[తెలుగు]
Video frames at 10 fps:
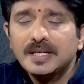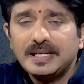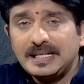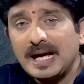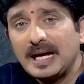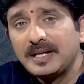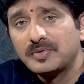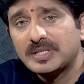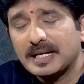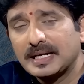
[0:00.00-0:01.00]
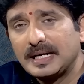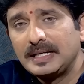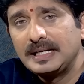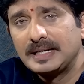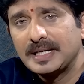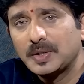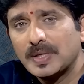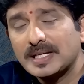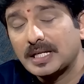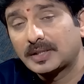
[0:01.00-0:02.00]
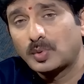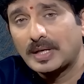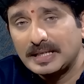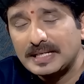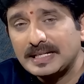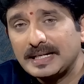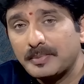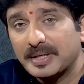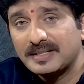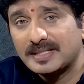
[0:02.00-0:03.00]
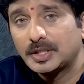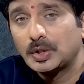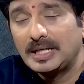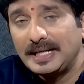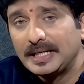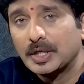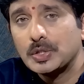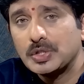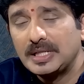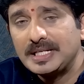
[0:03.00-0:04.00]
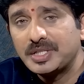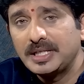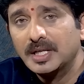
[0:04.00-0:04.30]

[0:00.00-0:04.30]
న్యాయం జరగాలి అంటే కూడా సత్వరంగా జరిగే పరిస్థితులు లేని రోజుల నుంచి